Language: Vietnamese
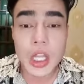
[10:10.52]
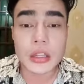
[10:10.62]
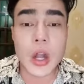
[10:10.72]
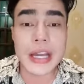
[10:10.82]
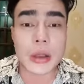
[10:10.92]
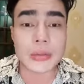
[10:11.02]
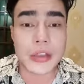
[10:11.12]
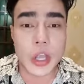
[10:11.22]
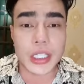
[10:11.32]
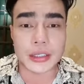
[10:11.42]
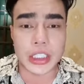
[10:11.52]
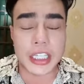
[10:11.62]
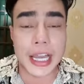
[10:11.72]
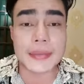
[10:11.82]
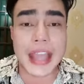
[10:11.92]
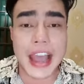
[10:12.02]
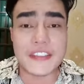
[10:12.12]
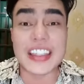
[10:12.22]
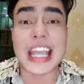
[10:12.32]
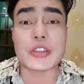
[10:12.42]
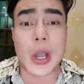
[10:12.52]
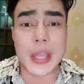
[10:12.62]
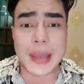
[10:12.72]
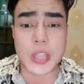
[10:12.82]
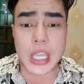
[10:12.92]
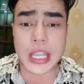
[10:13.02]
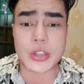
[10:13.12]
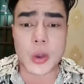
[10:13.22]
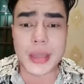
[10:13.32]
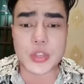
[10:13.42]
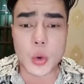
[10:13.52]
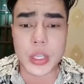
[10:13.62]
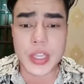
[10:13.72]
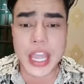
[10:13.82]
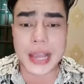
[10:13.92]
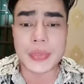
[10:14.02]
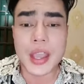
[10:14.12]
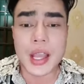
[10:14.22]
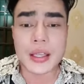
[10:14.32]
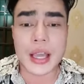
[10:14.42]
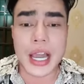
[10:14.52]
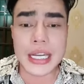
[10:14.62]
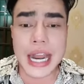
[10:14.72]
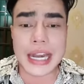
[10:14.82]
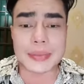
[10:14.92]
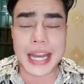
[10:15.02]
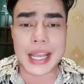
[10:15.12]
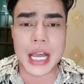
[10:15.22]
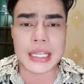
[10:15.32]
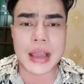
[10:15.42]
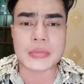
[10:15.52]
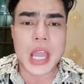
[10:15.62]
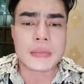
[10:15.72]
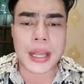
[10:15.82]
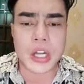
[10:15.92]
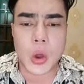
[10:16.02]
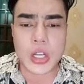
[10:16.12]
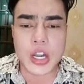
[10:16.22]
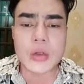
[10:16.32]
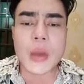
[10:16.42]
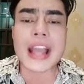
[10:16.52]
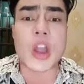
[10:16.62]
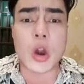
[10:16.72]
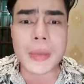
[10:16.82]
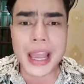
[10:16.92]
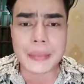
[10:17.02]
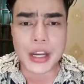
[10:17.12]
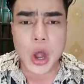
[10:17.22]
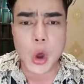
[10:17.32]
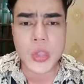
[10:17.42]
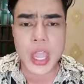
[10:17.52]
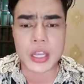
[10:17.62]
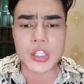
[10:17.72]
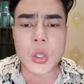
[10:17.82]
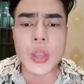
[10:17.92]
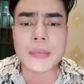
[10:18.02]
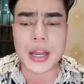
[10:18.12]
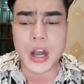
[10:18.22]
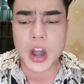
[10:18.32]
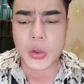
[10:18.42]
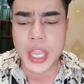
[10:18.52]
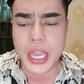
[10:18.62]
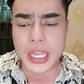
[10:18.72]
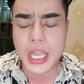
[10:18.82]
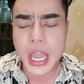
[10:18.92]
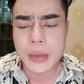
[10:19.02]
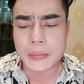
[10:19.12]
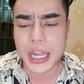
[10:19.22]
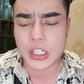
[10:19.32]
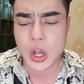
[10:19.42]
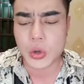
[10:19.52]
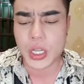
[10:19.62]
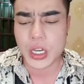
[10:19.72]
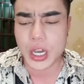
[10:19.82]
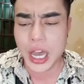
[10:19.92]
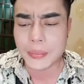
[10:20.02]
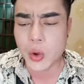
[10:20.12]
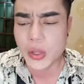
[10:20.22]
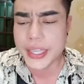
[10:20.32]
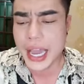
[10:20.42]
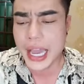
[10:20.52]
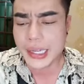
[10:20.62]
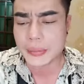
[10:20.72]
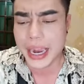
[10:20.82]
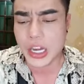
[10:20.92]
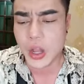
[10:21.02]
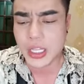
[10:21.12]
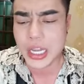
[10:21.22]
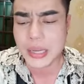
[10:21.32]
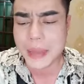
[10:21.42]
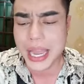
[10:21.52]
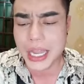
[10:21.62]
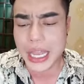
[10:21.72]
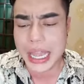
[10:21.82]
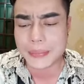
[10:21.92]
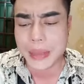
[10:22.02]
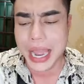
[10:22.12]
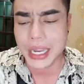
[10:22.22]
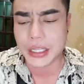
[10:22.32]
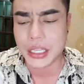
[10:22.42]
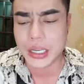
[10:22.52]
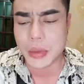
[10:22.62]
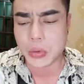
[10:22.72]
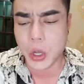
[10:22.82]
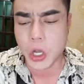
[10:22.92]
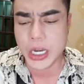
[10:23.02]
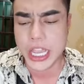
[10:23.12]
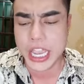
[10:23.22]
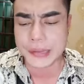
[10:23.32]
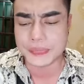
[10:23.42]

tối nào cũng theo dõi thần tượng hả dạ phải theo dõi em gì theo dõi em vui chứ gì nha cởi ra đẹp trai hơn không mặc đồ ngứa quá nhỏ nó bắt em mặc đồ gì nó suối em mặc đồ gì mặc đồ ngứa muốn chết mà nó cứ bắt em mặc như một con điên